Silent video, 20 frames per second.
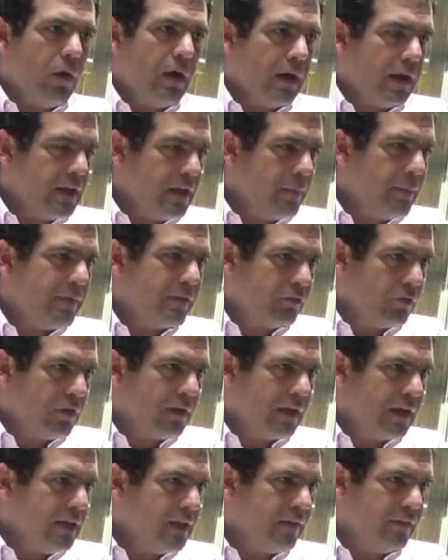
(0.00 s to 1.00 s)
Es aquella
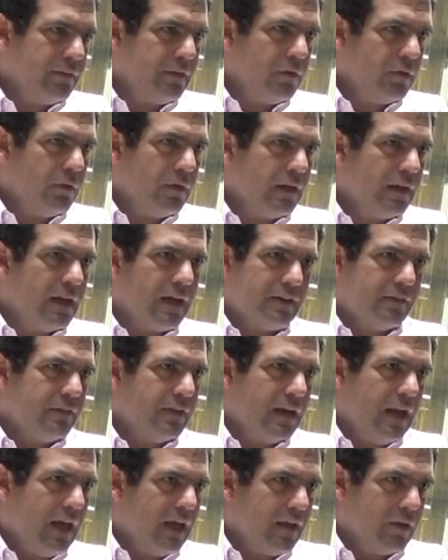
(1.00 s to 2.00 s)
persona que haya sido
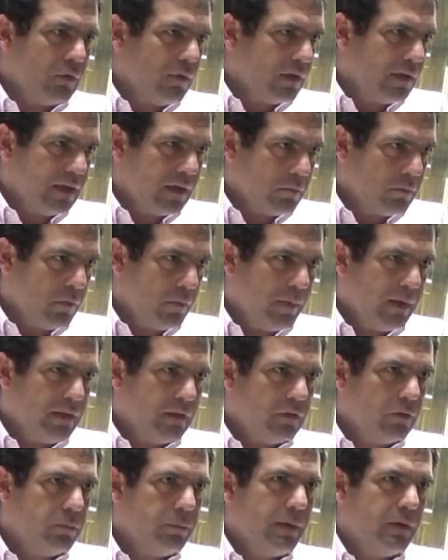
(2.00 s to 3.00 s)
encarcelada en cualquier
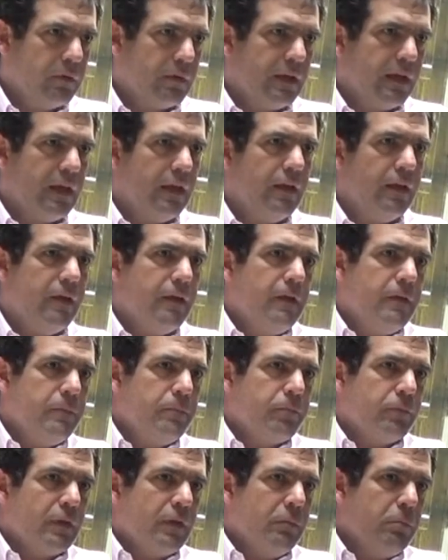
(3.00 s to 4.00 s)
momento, pero que
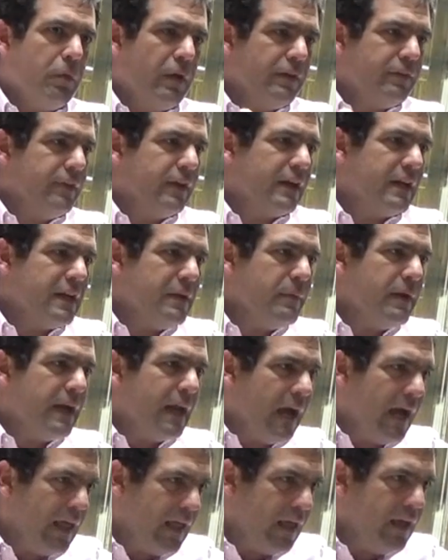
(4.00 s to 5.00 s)
puede ser
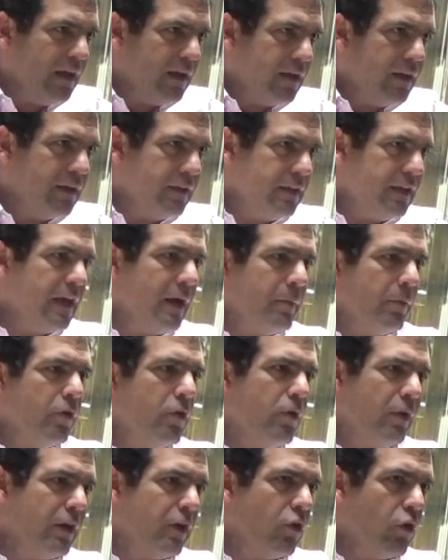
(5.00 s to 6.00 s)
liberada,
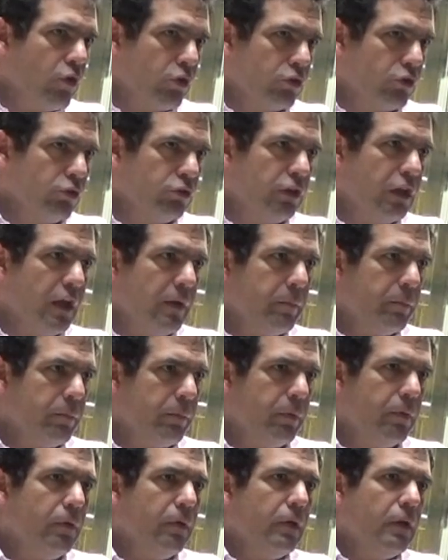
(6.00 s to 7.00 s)
digámoslo, en corto
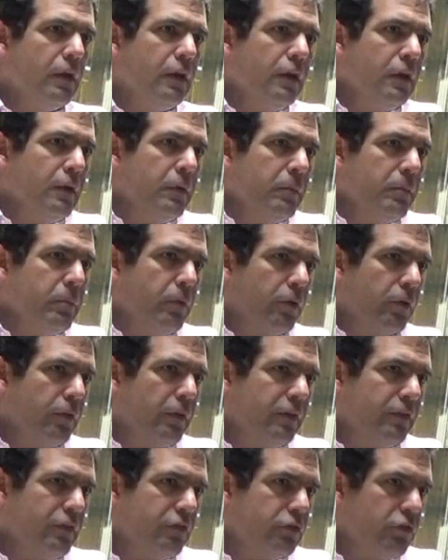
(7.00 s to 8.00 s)
tiempo por
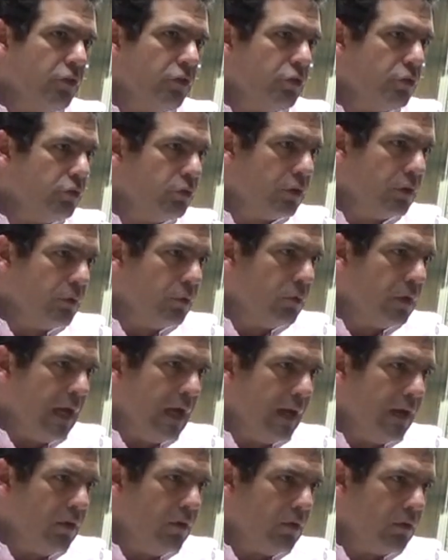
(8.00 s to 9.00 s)
decisión de un
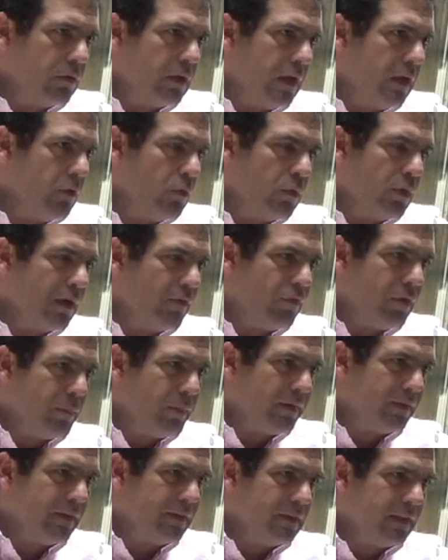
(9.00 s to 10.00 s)
tribunal o que nunca fue
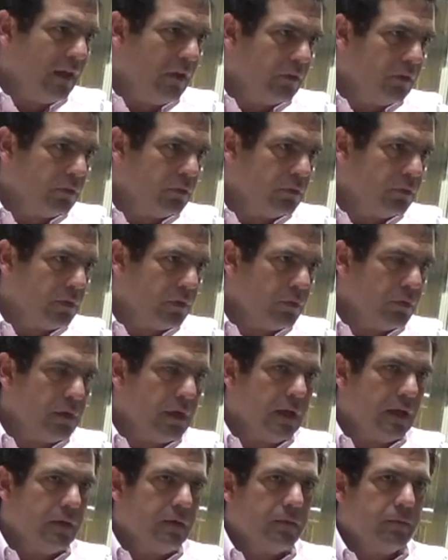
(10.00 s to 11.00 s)
presentado ante un tribunal.